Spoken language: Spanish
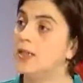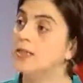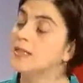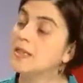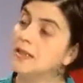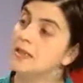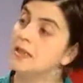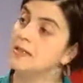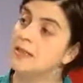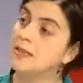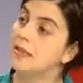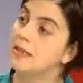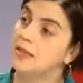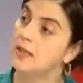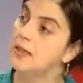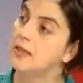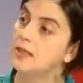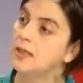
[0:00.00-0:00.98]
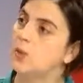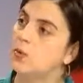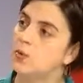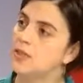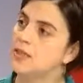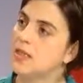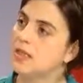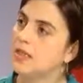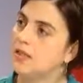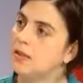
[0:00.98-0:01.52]
ese dirigente o
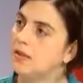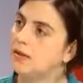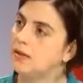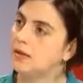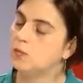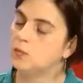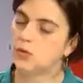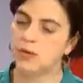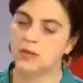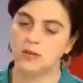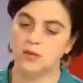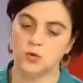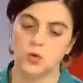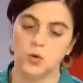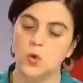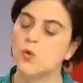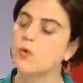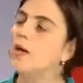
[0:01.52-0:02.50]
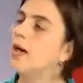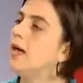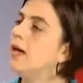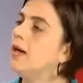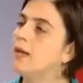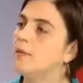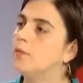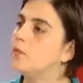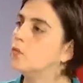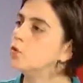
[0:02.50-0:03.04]
esa dirigente mujer no
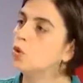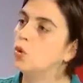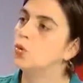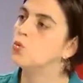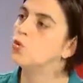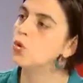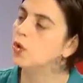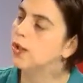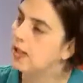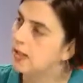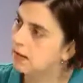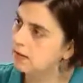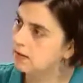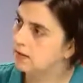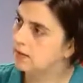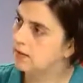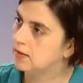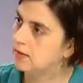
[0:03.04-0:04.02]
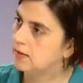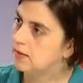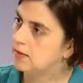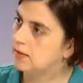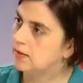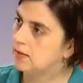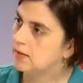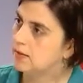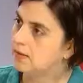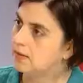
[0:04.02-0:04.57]
va a solucionar
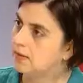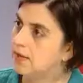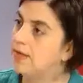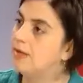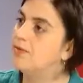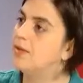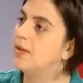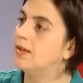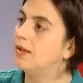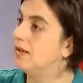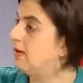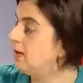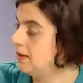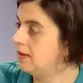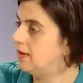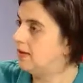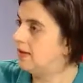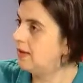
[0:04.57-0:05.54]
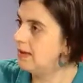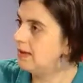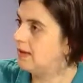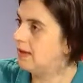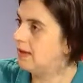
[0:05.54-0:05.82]
ni, eh, el